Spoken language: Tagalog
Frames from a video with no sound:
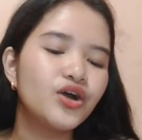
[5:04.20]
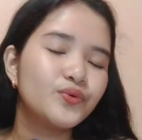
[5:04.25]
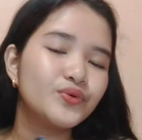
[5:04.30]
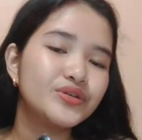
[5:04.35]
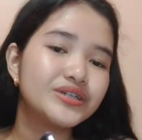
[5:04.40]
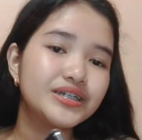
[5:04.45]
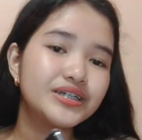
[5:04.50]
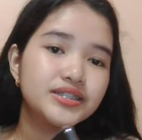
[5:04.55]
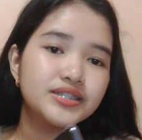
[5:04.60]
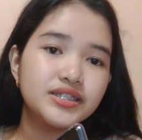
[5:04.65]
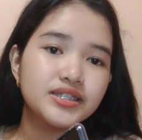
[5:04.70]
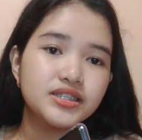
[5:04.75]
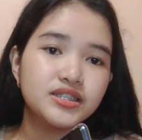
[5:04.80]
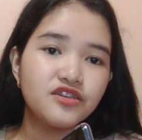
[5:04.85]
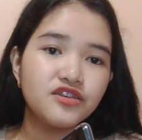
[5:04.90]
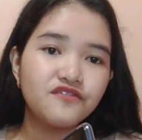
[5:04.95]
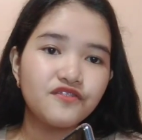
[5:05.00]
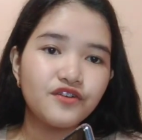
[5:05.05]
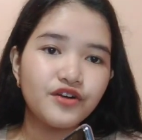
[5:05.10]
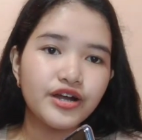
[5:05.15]
which is
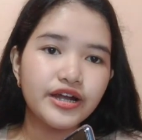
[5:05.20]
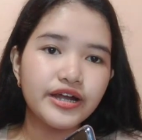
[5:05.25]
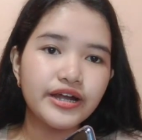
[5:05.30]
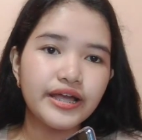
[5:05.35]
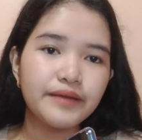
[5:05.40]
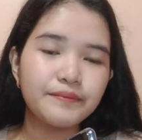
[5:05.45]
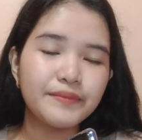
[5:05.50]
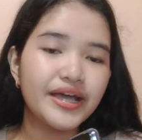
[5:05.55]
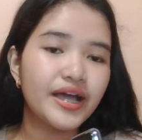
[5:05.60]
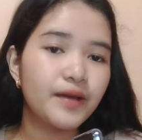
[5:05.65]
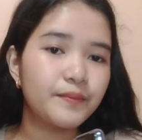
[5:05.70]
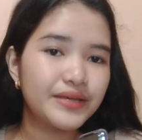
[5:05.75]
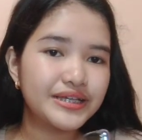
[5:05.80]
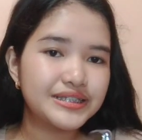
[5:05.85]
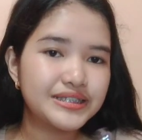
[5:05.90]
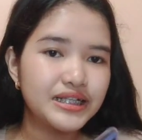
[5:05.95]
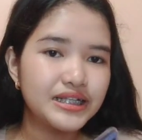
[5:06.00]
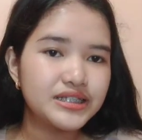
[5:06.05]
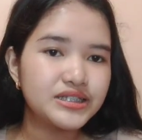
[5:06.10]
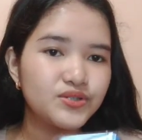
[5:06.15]
64
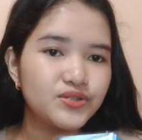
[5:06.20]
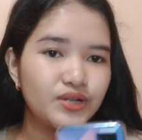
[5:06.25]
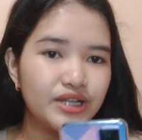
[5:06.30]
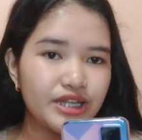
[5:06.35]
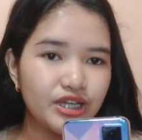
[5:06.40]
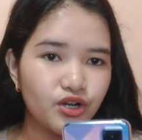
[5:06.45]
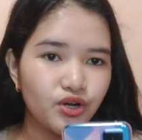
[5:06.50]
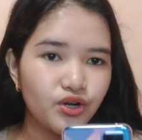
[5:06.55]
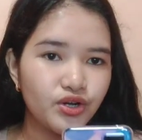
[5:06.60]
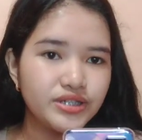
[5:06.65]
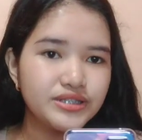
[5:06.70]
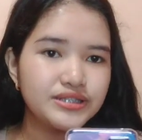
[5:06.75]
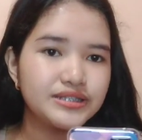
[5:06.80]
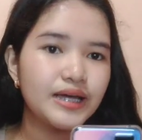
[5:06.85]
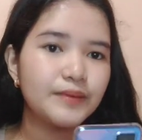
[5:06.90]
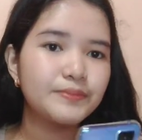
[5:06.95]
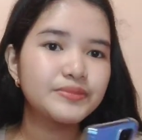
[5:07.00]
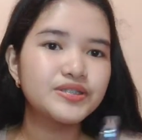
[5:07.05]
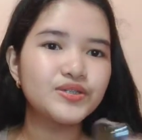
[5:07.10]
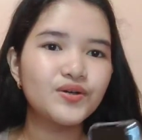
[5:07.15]
megapixels yung likod,
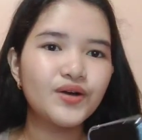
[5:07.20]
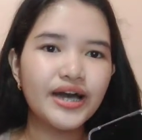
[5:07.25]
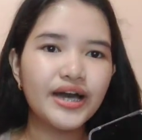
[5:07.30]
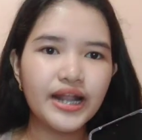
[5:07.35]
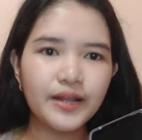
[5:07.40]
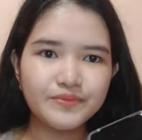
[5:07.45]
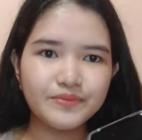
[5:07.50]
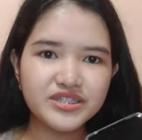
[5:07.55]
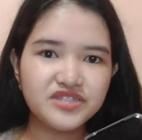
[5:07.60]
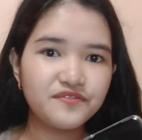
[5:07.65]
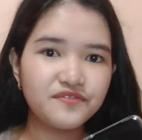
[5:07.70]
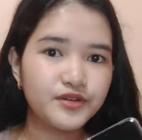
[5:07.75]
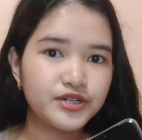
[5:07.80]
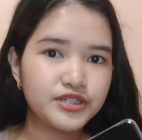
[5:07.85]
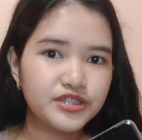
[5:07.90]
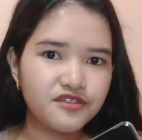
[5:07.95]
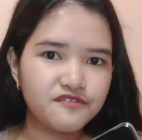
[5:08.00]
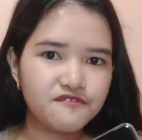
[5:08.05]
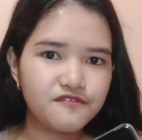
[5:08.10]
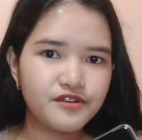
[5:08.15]
tapos yung harap is
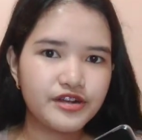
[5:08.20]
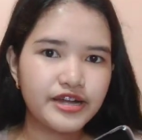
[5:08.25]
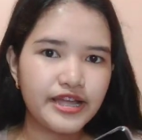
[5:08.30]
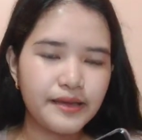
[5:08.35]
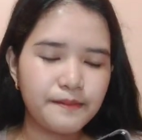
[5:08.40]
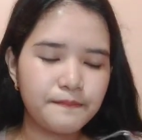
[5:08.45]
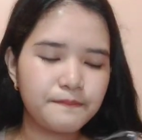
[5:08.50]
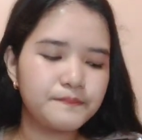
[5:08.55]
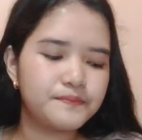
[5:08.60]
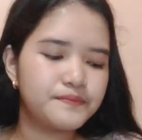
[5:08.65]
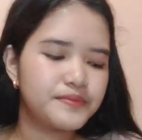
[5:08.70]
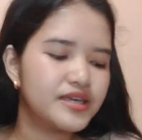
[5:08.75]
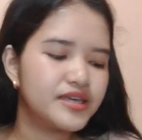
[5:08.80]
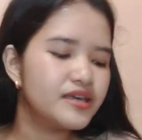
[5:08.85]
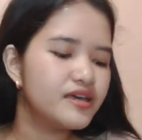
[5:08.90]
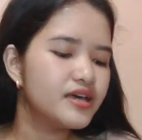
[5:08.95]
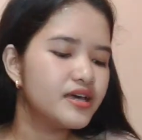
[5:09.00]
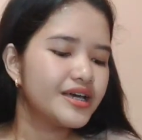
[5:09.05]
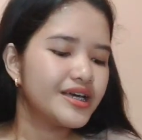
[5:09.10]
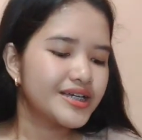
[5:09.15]
44
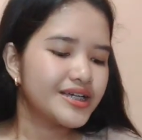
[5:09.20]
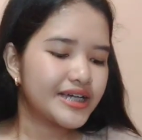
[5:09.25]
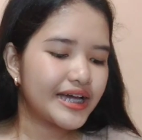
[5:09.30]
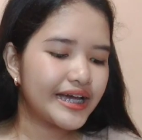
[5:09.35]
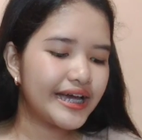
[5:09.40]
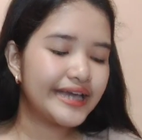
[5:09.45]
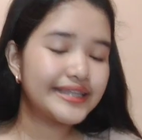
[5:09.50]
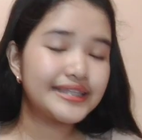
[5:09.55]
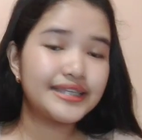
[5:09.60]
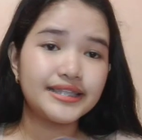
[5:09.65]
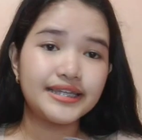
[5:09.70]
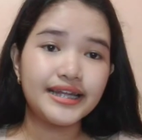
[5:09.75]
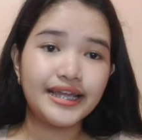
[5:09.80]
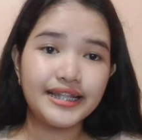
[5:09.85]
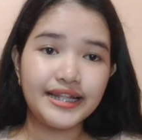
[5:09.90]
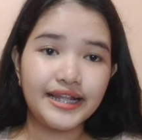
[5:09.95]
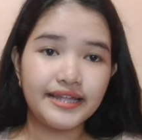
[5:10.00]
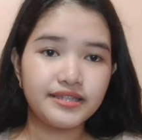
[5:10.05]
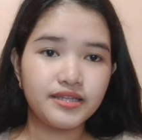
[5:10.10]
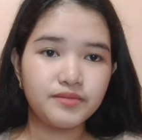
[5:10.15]
MP. Kaya ito try
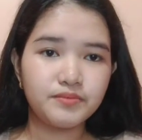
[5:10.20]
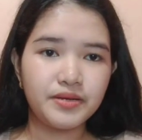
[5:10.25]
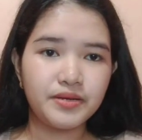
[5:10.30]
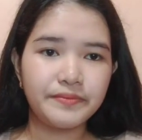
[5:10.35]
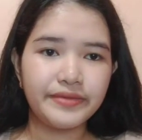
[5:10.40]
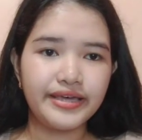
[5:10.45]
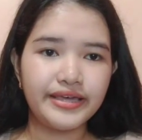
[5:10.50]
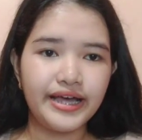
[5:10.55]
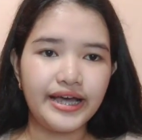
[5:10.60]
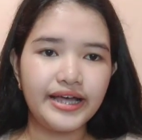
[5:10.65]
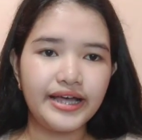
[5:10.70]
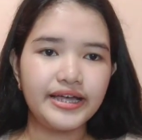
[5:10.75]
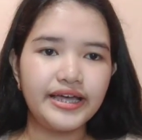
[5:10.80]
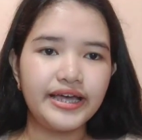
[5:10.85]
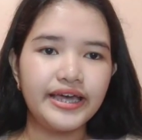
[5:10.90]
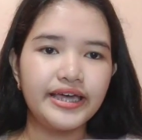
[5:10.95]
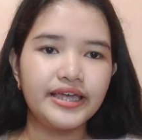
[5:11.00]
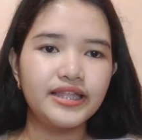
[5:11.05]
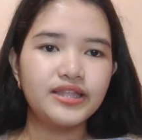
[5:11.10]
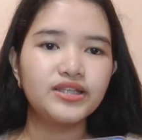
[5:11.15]
natin mamaya.
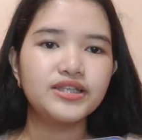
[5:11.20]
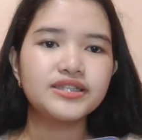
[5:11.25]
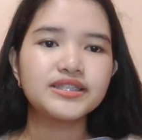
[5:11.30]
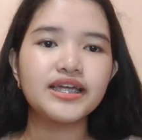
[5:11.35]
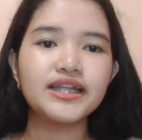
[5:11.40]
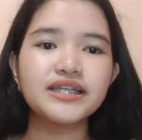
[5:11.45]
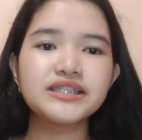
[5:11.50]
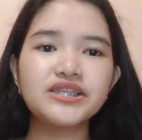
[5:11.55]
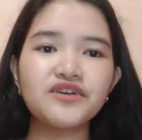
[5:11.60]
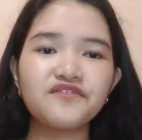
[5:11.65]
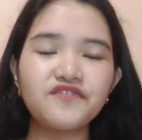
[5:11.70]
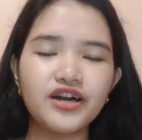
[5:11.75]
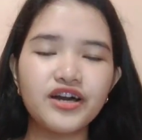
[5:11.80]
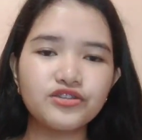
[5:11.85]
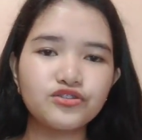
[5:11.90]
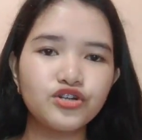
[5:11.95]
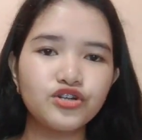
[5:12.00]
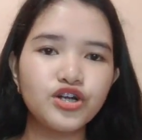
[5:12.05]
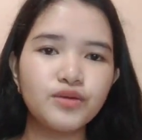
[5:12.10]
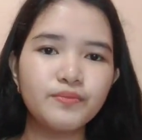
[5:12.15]
And isa rin sa
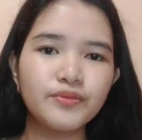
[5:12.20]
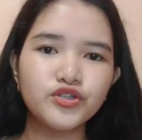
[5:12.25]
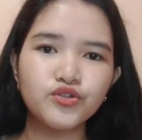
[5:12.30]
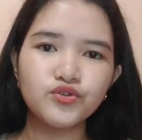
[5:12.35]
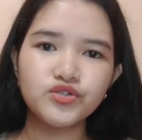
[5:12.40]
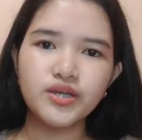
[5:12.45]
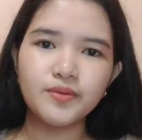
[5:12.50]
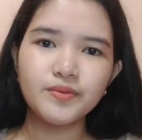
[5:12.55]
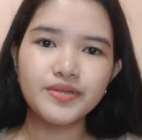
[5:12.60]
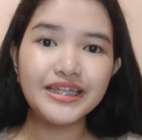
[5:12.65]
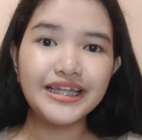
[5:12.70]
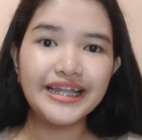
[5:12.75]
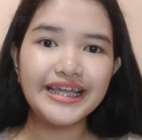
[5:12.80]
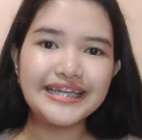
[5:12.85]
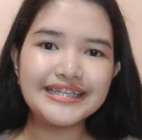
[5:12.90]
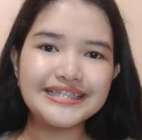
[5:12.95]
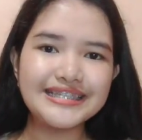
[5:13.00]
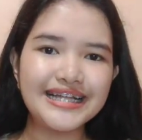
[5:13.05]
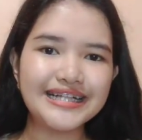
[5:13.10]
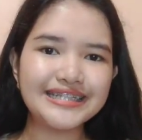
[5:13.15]
factor kung ba't ko siya
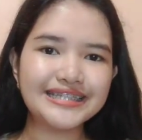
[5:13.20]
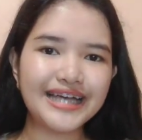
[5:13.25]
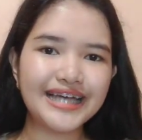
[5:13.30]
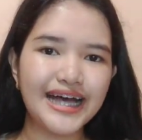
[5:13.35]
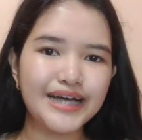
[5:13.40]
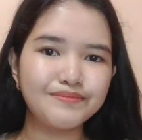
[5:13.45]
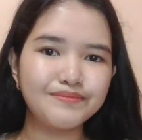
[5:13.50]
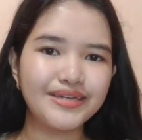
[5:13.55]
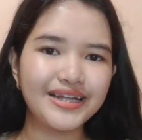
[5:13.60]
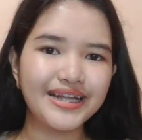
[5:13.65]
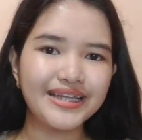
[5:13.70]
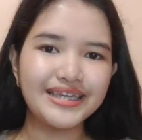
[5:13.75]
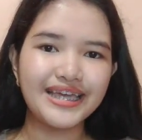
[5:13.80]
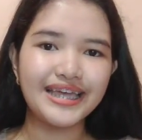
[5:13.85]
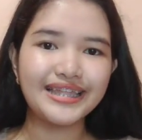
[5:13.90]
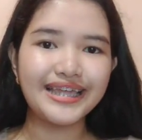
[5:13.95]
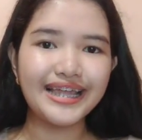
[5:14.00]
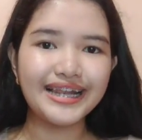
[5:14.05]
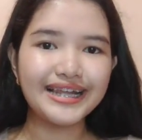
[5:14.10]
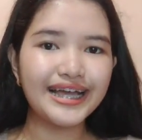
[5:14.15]
binili is dahil sa camera niya,
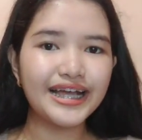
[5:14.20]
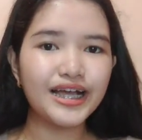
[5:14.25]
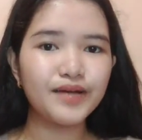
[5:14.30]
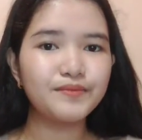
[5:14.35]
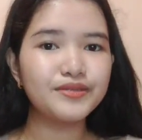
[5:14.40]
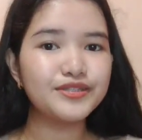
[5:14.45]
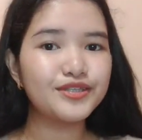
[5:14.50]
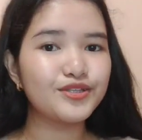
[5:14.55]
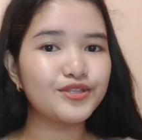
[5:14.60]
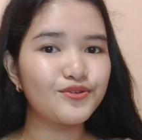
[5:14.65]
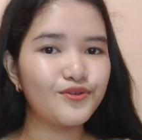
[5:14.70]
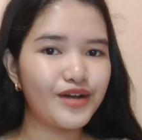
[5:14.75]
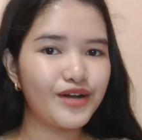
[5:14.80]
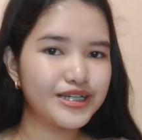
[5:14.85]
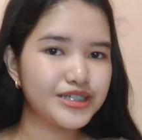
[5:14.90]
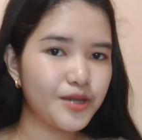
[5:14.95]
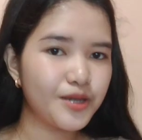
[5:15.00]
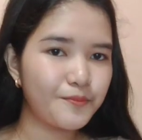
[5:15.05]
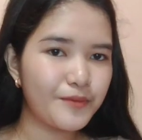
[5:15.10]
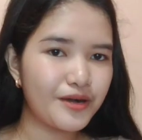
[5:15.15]
dahil gagamitin ko nga
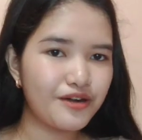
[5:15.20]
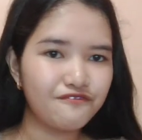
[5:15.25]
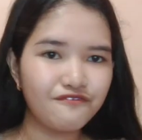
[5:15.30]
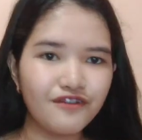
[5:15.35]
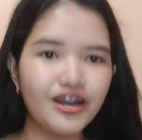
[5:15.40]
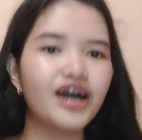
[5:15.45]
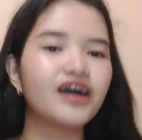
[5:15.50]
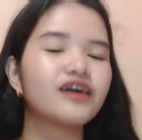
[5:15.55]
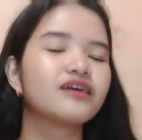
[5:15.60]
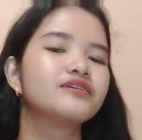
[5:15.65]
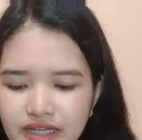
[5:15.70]
siya pang vlog.